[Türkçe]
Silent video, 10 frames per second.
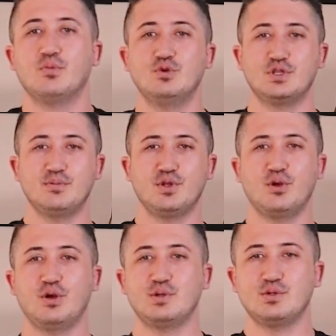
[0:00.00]
Bu üzerimde
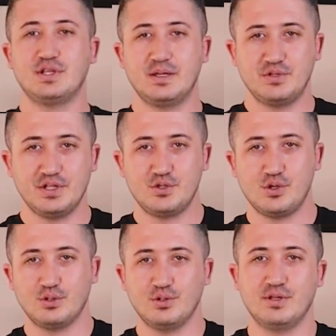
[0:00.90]
gördüğünüz hemşire
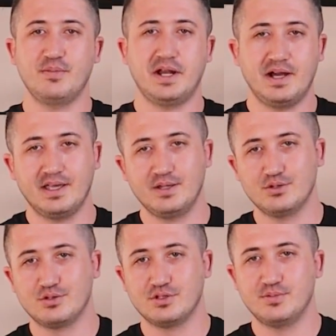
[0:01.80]
tişörtünü de merak
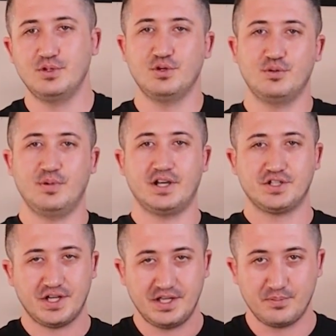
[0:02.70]
ediyorsunuz biliyorum.
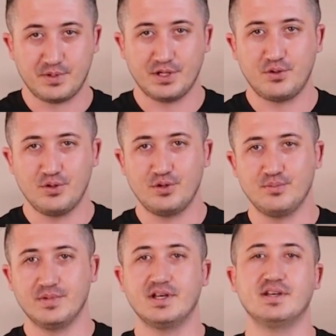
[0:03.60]
Aşağıya
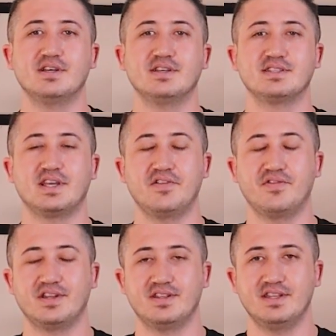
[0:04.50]
bırakıyorum e,
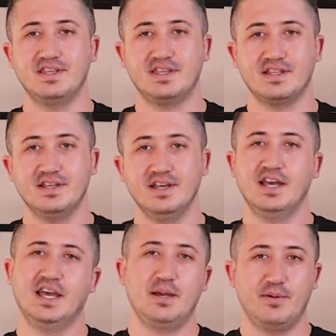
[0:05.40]
sayfanın linkini.
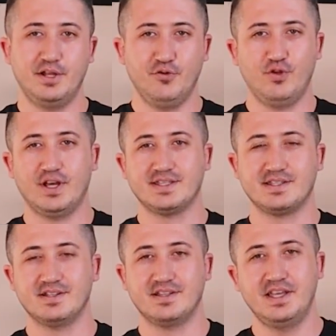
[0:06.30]
Hemen
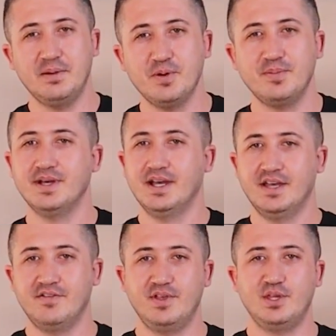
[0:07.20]
influencerlığı da yapıp
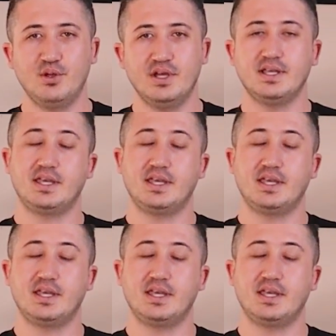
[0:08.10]
videoya